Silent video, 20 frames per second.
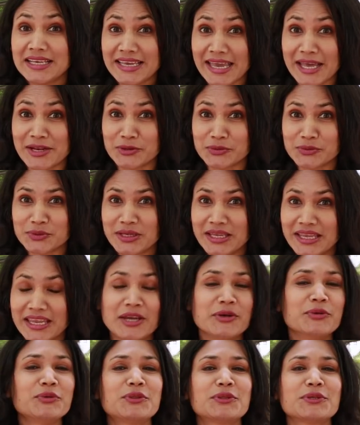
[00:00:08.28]
কেন
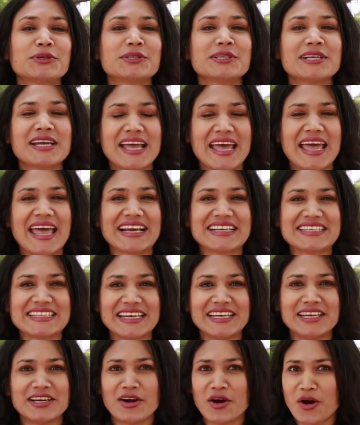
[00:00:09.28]
এর উত্তর
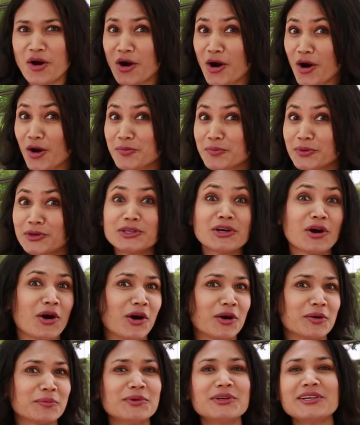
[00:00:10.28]
একটাই হরমোন
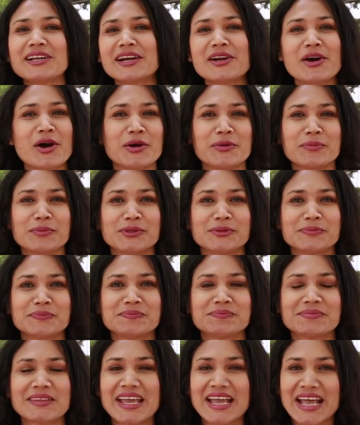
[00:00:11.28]
হরমোন আর হরমোন
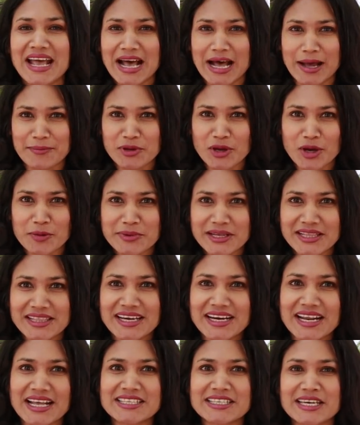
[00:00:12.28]
আমি
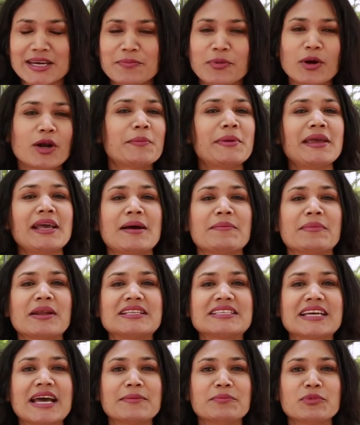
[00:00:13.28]
অমৃতার আজকের পর্বে
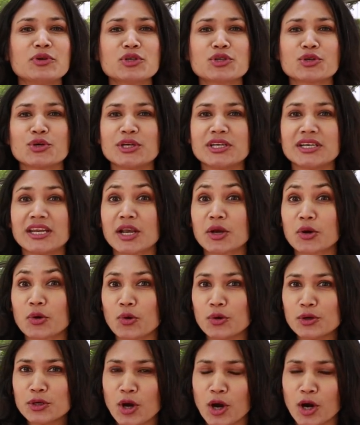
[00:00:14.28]
আমরা জানব শরীরে
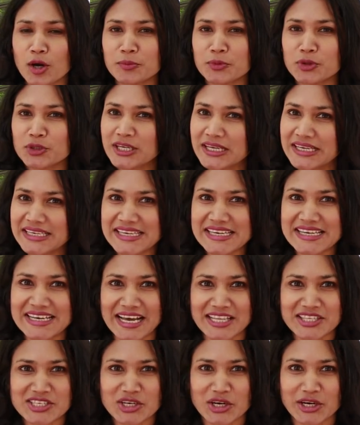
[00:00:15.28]
কোন হরমোন কি
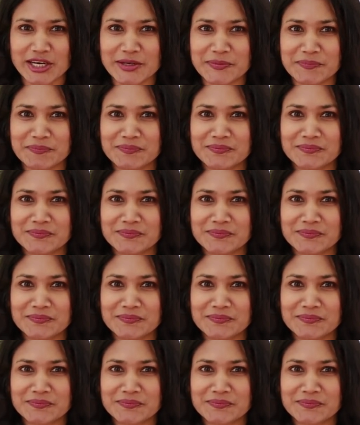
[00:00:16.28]
কাজ করে